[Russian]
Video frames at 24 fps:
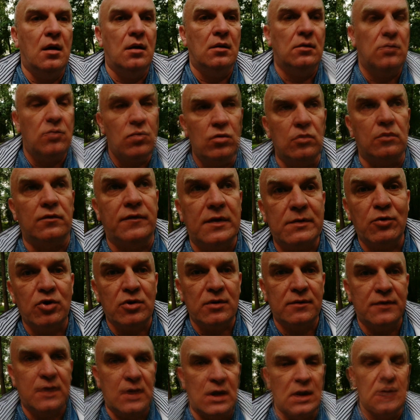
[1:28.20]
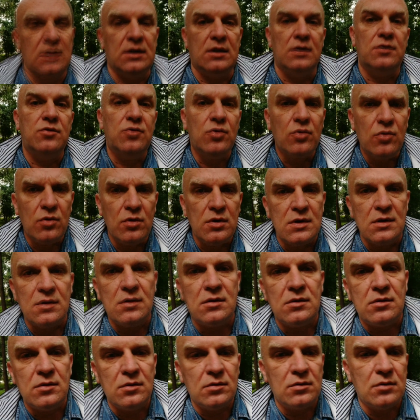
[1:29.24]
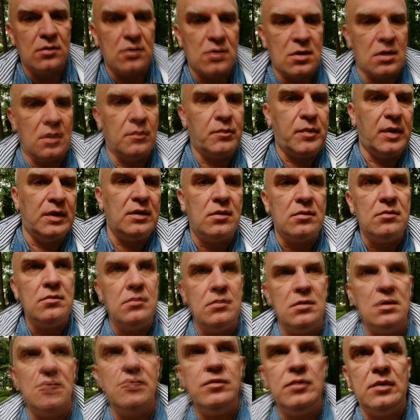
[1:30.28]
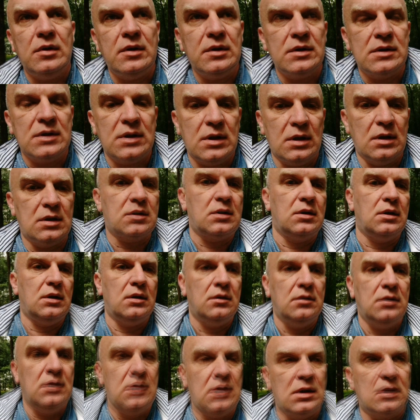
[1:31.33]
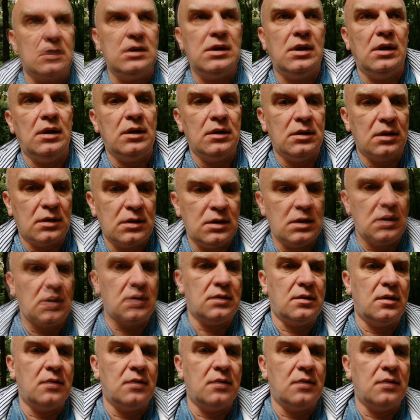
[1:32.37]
Ну, возможные варианты тети, дочки, подруги более старше и так далее, и так далее.